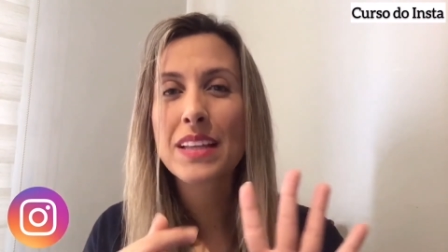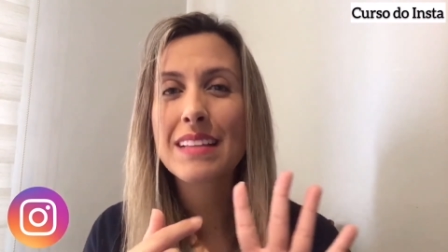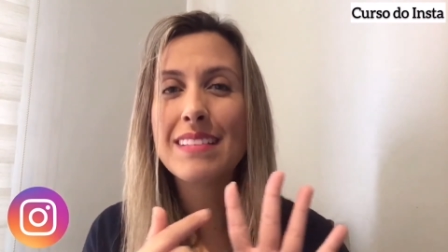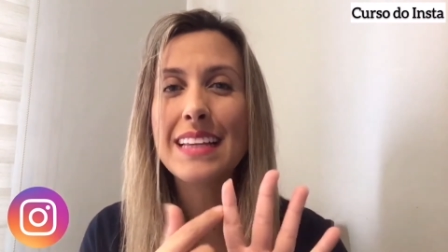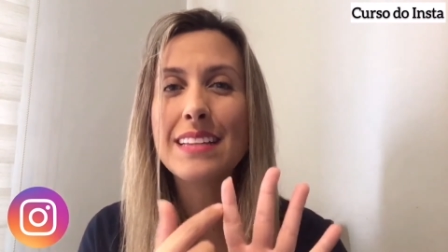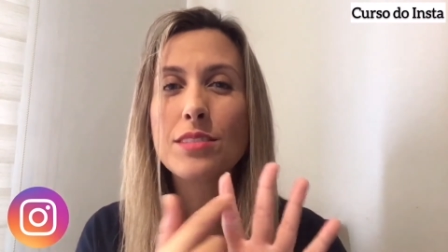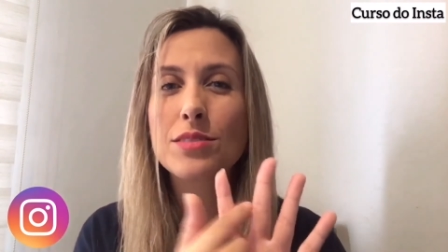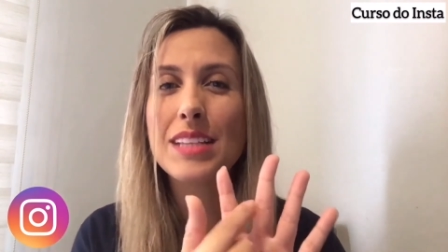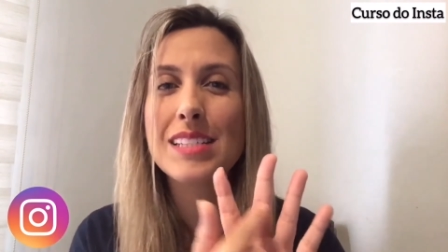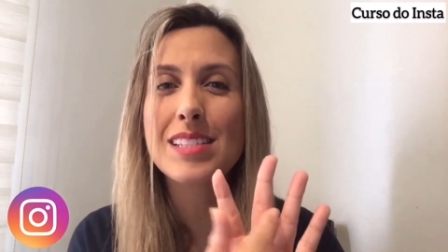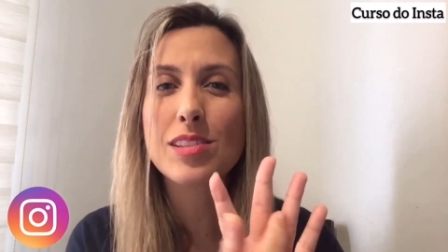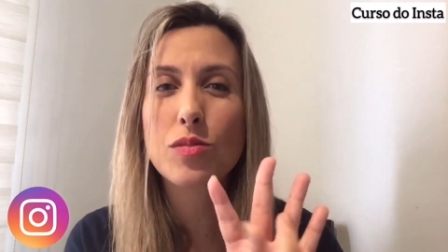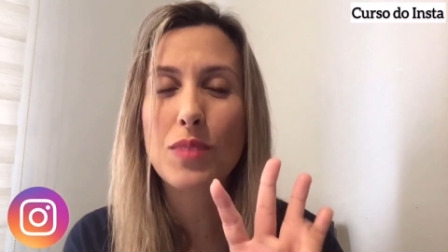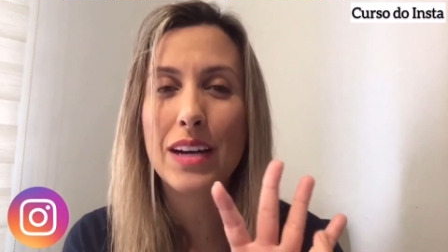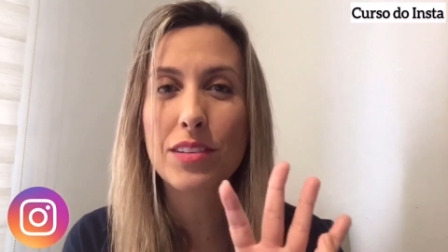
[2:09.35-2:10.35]
Dentro
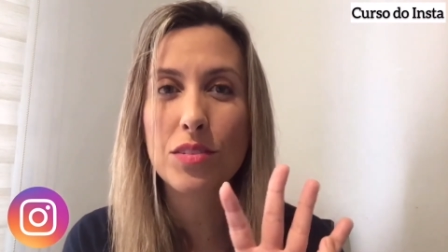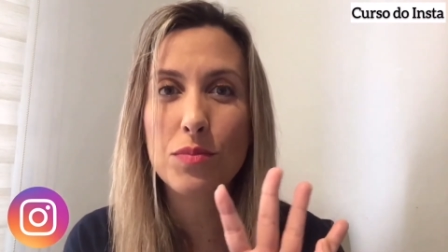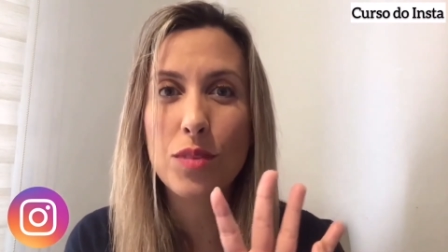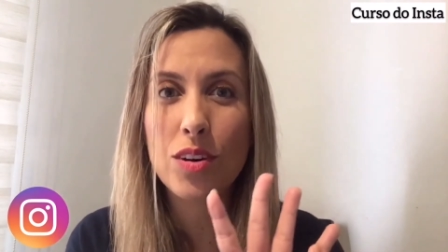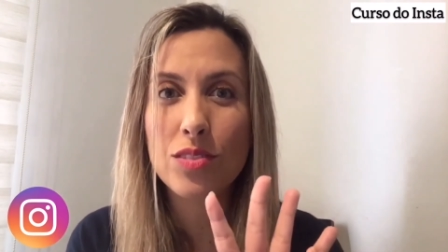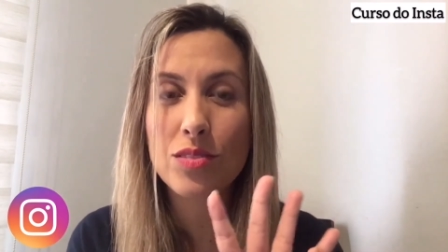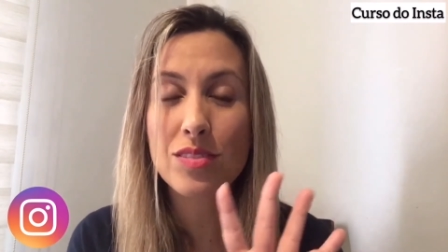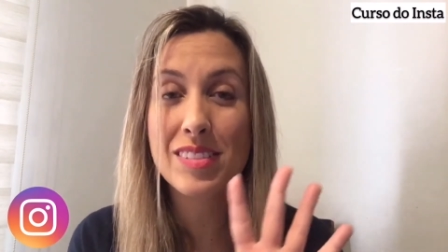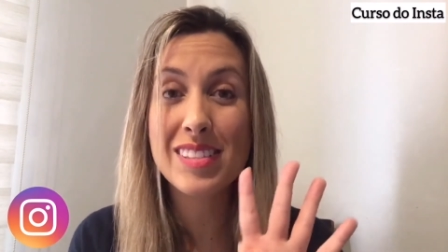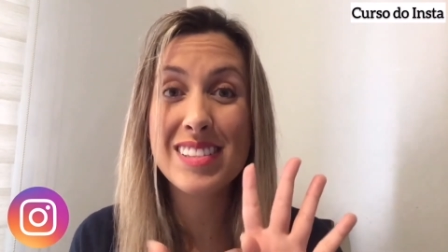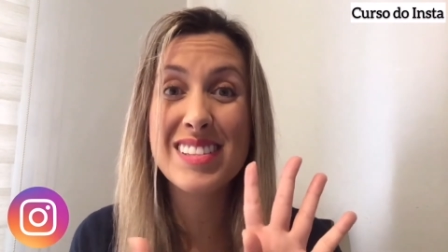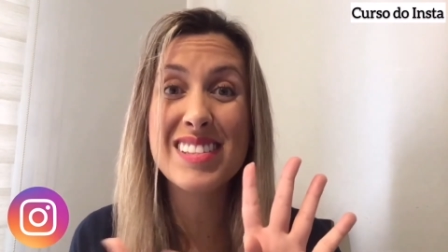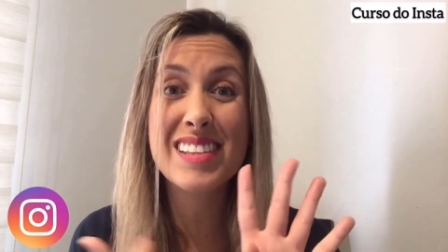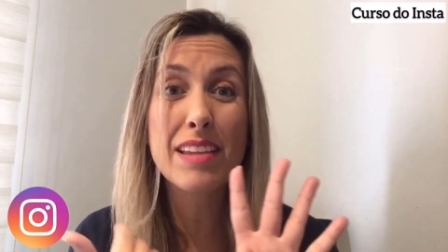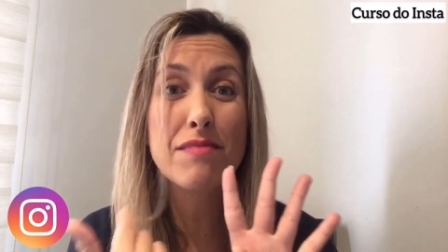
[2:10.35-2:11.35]
desses quatro módulos
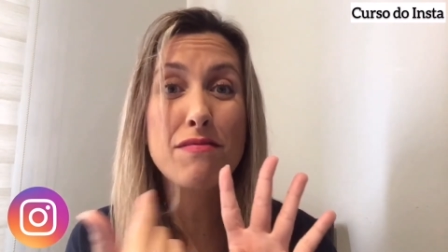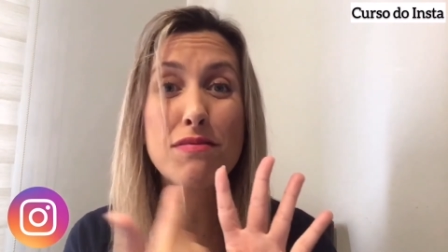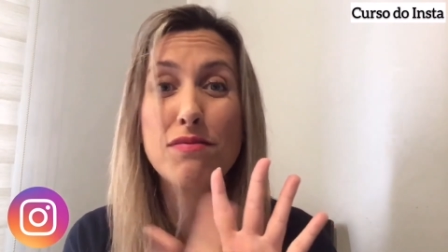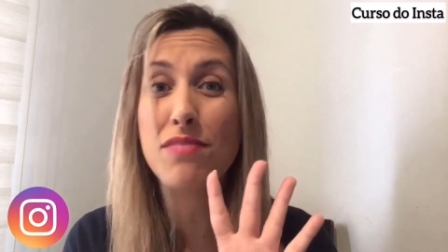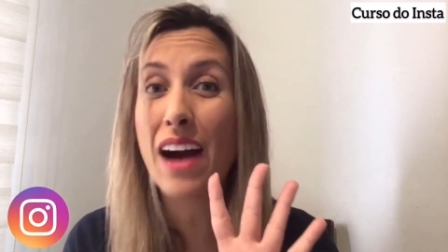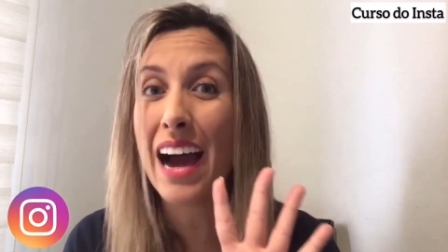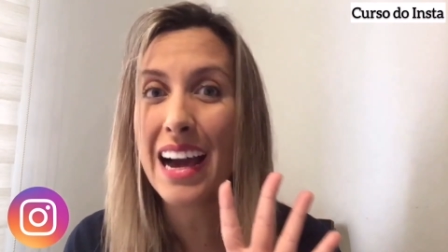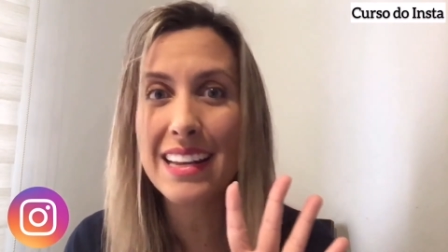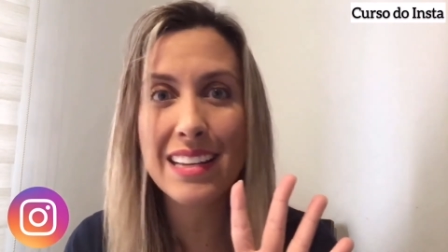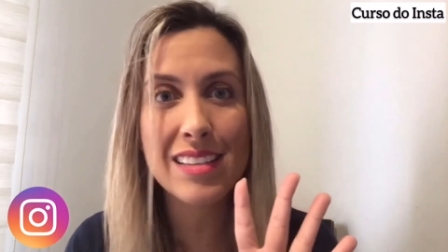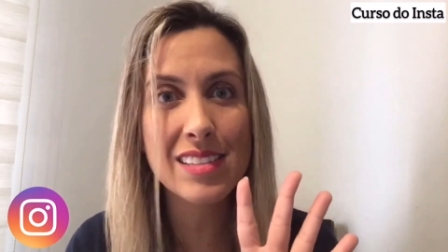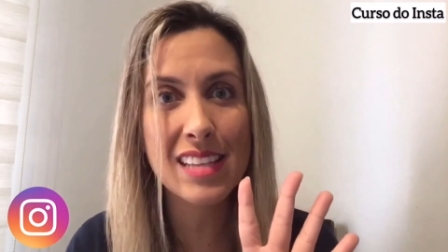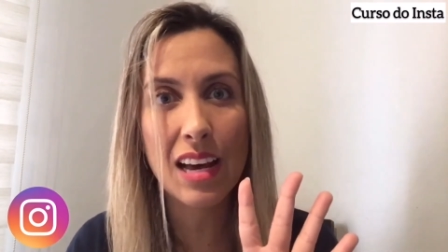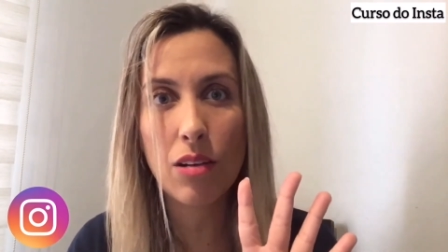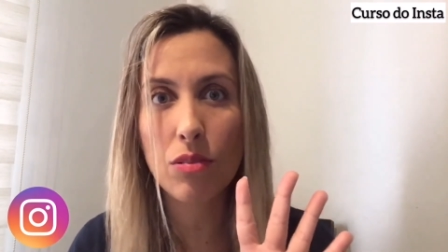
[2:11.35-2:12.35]
existem
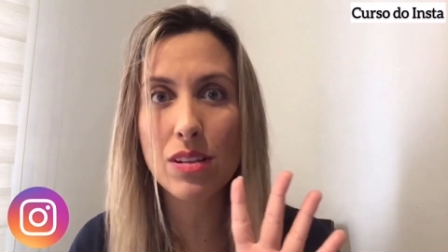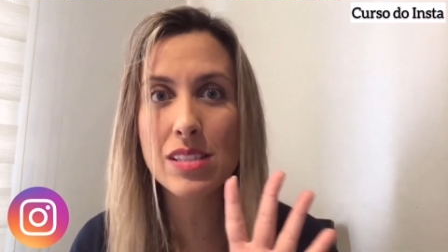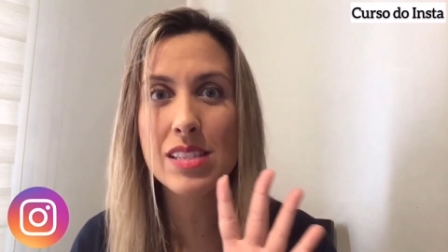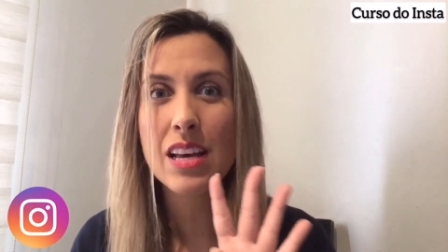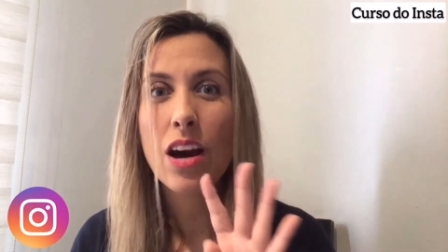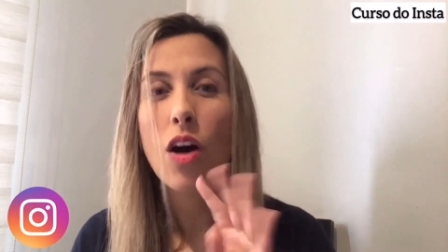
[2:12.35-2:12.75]
várias aulas